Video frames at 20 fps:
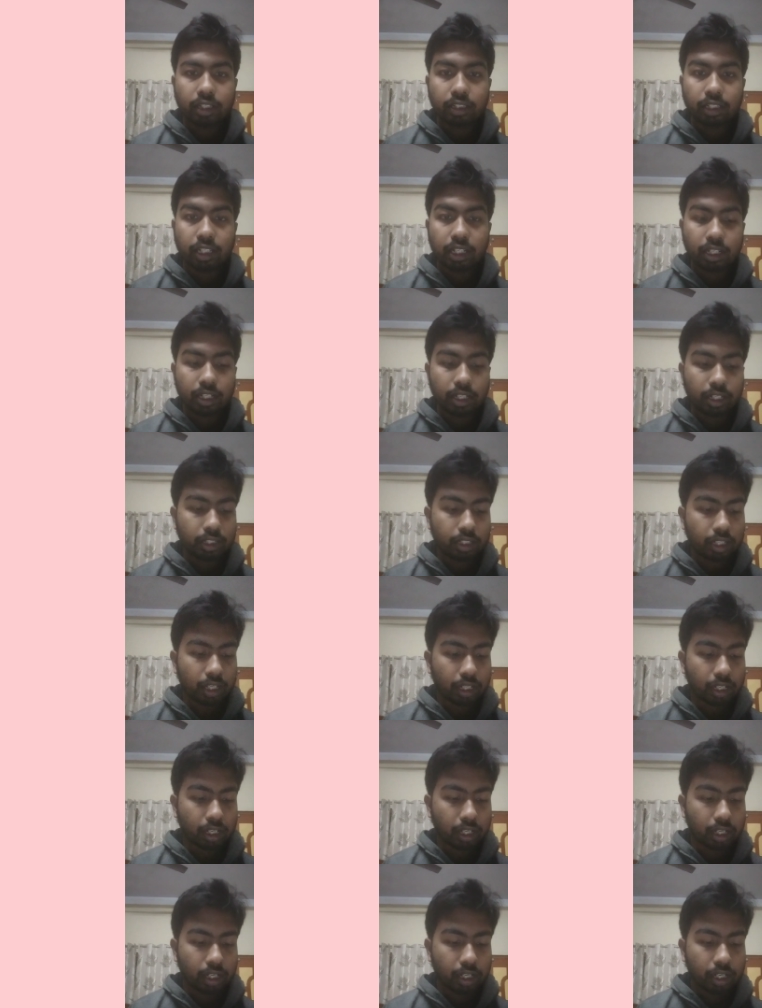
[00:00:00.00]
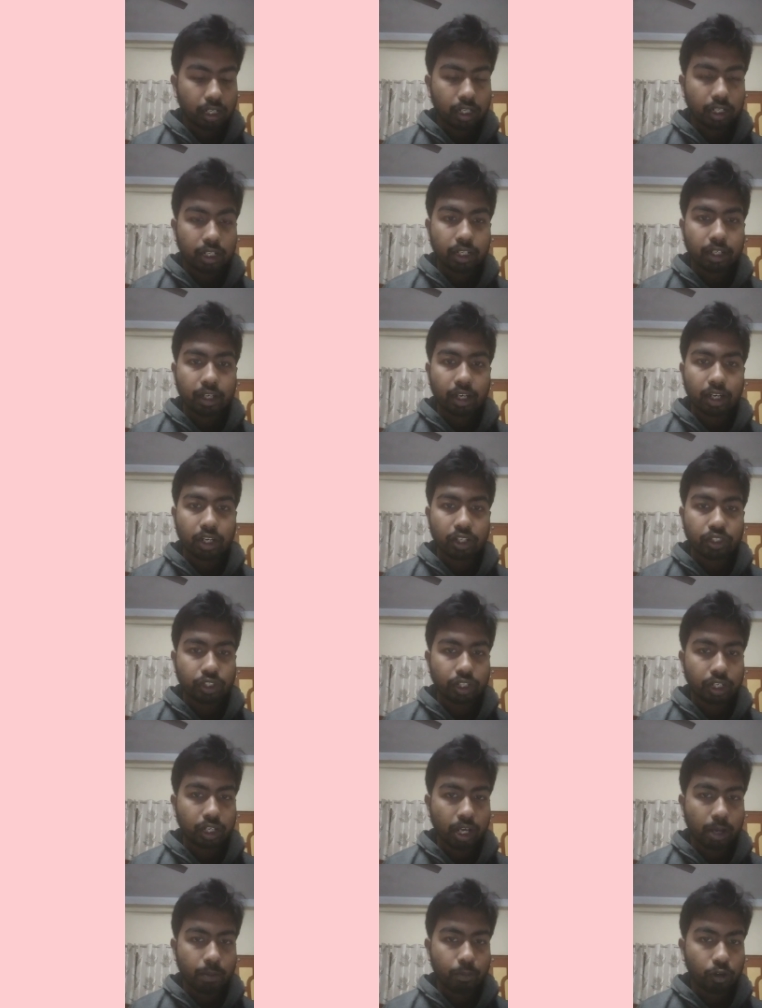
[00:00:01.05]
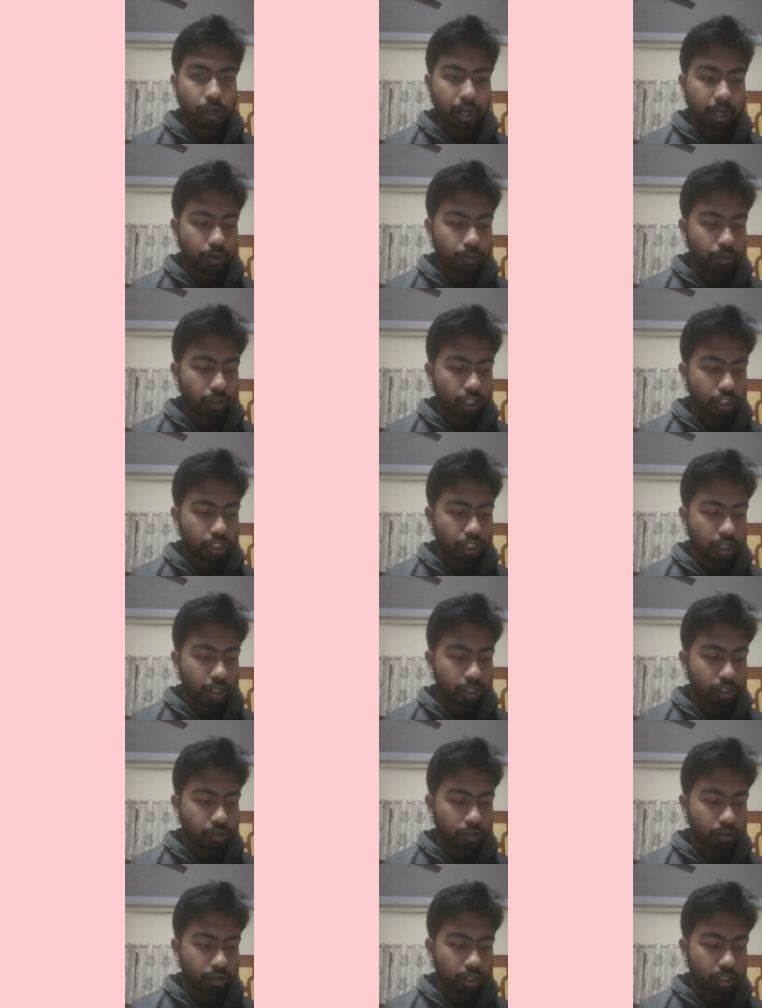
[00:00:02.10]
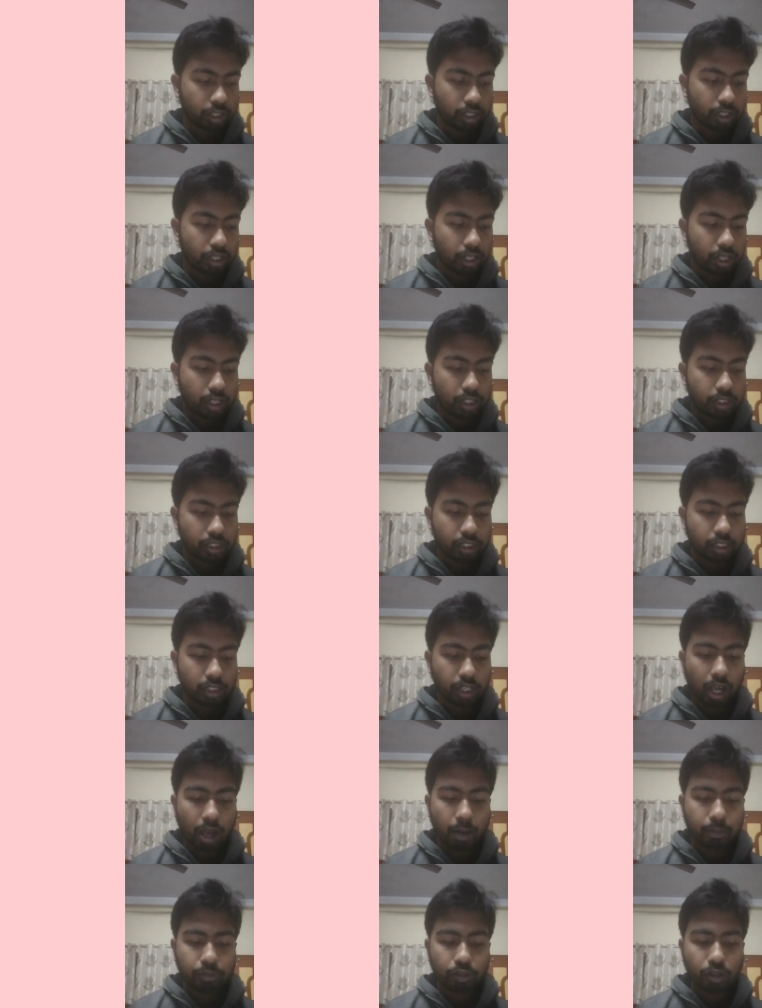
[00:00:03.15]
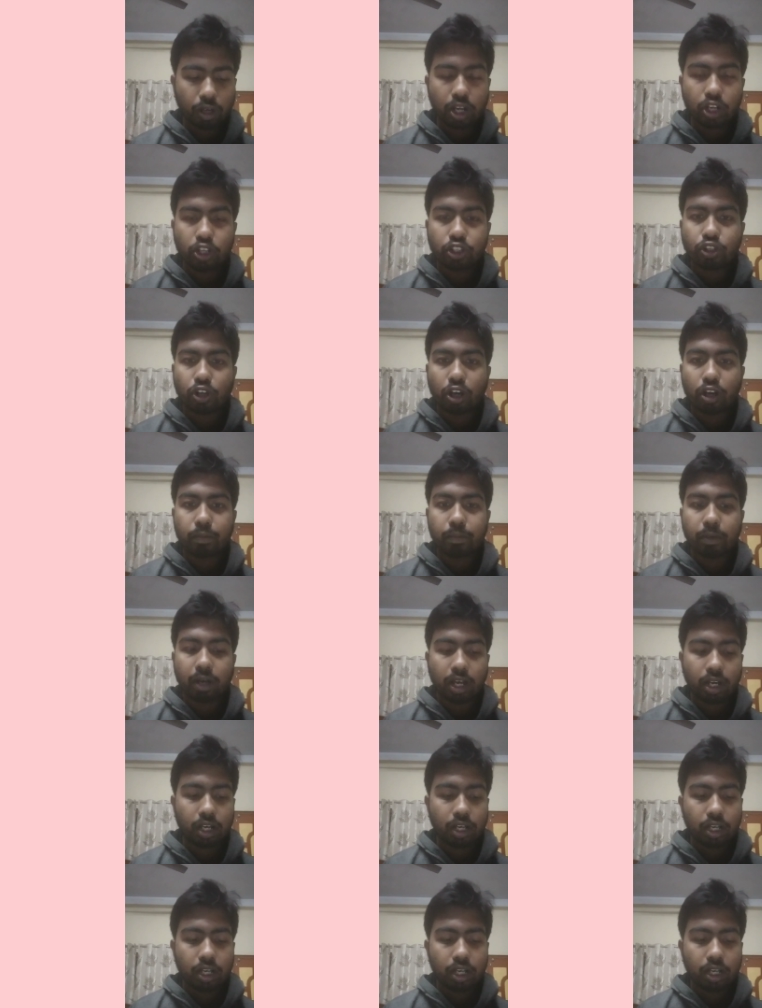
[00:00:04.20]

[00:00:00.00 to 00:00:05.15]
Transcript: দিল্লি থেকে লিটারেচার এবং এডুকেশনের জন্যে শ্রী রামদয়াল শর্মা